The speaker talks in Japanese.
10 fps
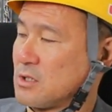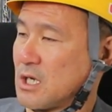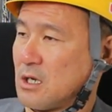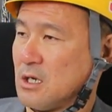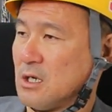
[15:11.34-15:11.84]

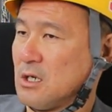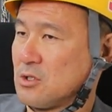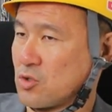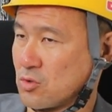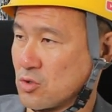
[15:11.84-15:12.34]
で
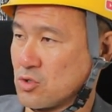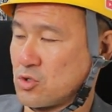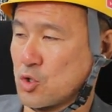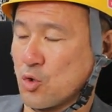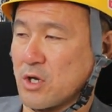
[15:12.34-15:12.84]
ちょっとず
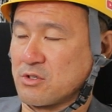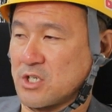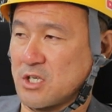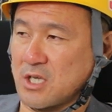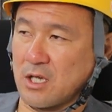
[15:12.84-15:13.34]
つ焼却
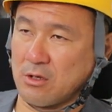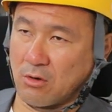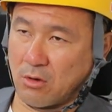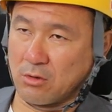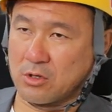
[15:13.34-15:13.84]
しなさい
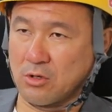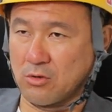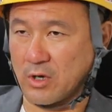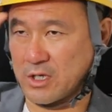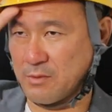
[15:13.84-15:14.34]
よってい
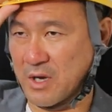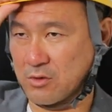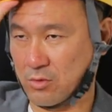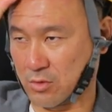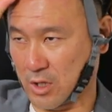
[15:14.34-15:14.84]
うのが決
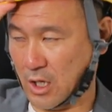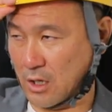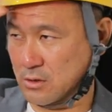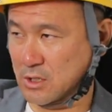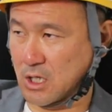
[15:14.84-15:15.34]
まっとっ
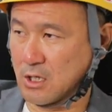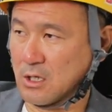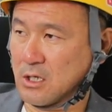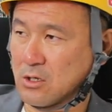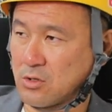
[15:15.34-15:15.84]
てで
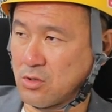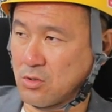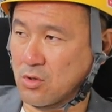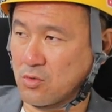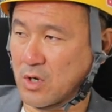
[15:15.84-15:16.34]

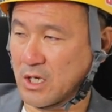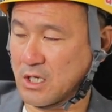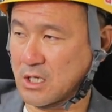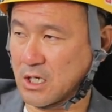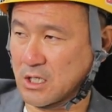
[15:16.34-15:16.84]
究極は
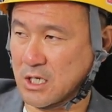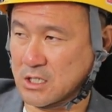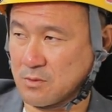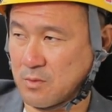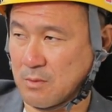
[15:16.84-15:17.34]
1回だけ
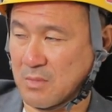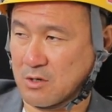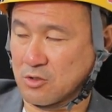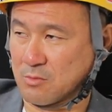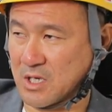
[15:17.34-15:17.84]
足、ま
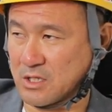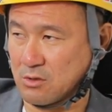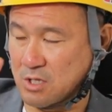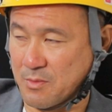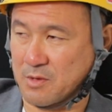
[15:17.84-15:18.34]
あ、車
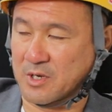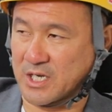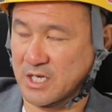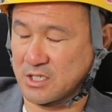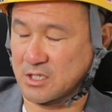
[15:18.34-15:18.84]
の300万
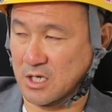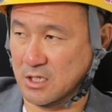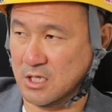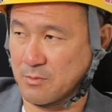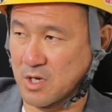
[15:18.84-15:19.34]
の話したね
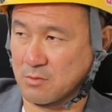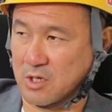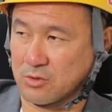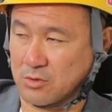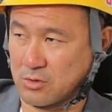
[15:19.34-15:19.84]
300
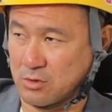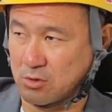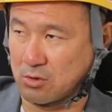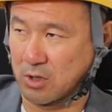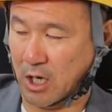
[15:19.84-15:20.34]
万の
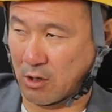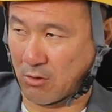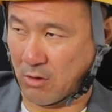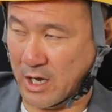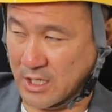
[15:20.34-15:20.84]
あ
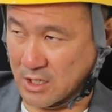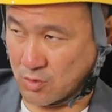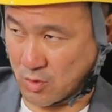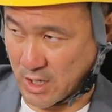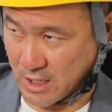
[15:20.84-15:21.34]
の
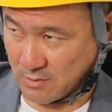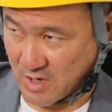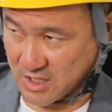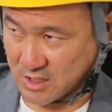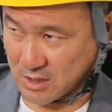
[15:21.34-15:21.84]
ハイエースを買い
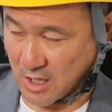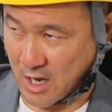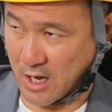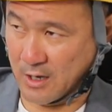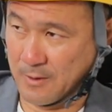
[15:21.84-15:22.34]
まし
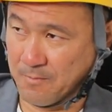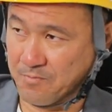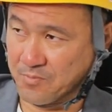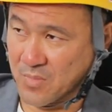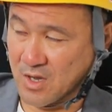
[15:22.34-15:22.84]
た
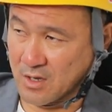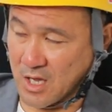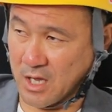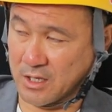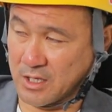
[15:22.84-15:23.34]

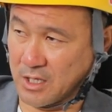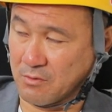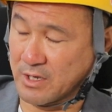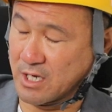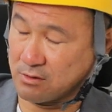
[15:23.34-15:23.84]
現
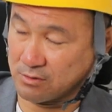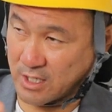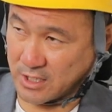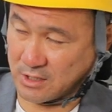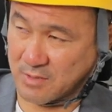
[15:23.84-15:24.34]
金はなく
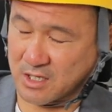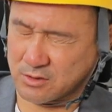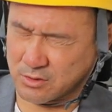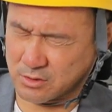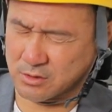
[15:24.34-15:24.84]
なりま
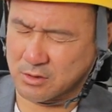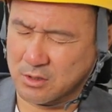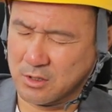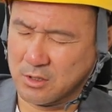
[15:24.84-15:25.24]
す